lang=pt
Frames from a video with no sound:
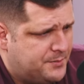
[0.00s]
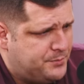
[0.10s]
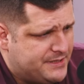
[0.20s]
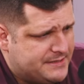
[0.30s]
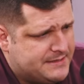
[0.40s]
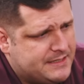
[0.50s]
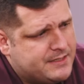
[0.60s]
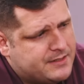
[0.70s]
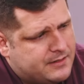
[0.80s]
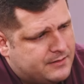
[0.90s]

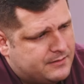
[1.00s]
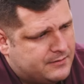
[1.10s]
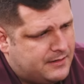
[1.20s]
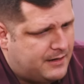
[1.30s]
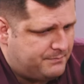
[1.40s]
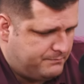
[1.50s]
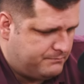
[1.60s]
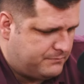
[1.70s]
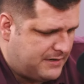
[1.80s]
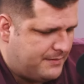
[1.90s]
psíquica capaz
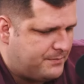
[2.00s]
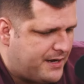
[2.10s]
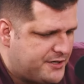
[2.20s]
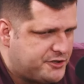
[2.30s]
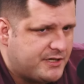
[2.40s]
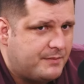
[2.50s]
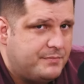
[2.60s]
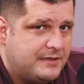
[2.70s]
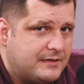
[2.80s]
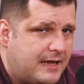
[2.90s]
capaz de
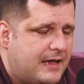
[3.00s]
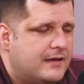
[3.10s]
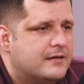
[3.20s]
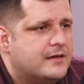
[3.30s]
captar